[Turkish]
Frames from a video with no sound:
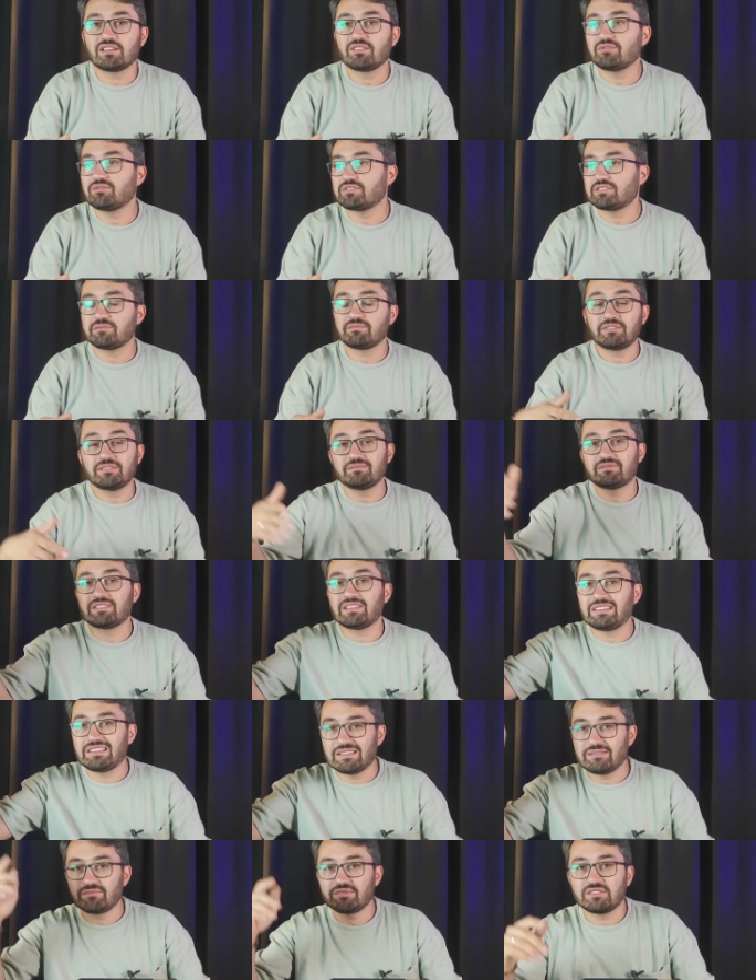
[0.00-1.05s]
E hocam kimse
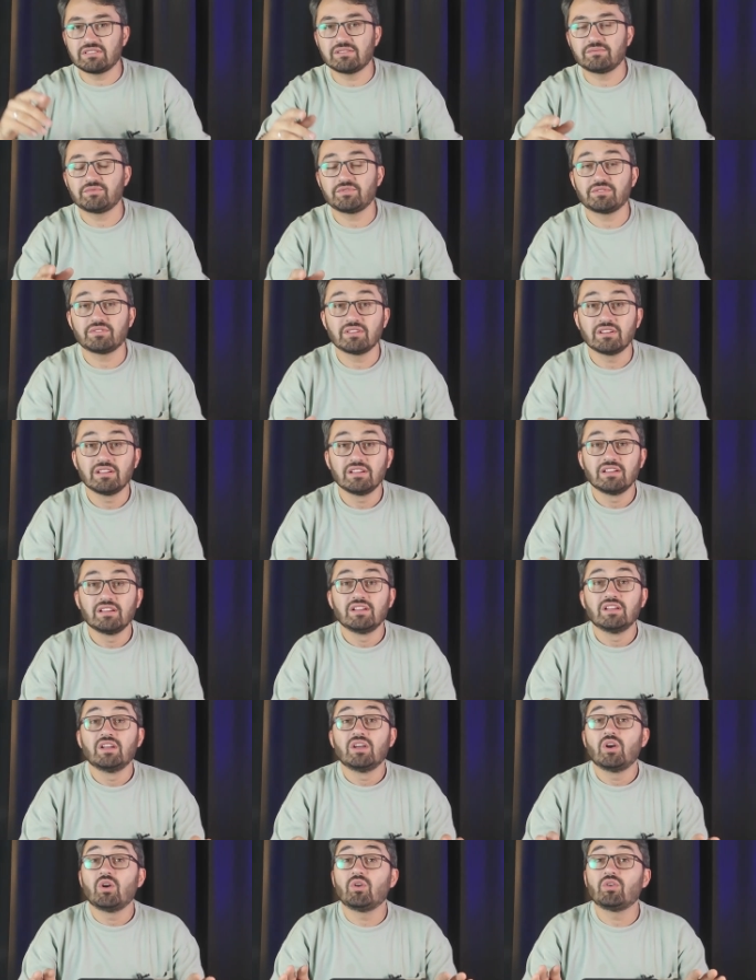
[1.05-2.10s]
temizlemiyor.
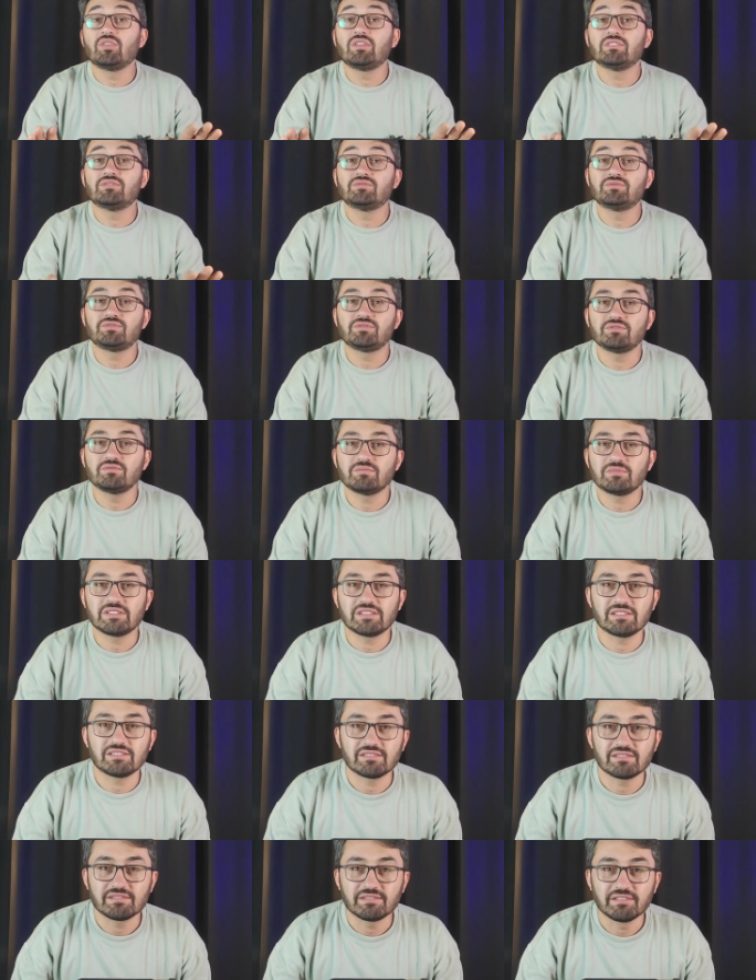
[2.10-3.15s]
Öyle düşünmeyin.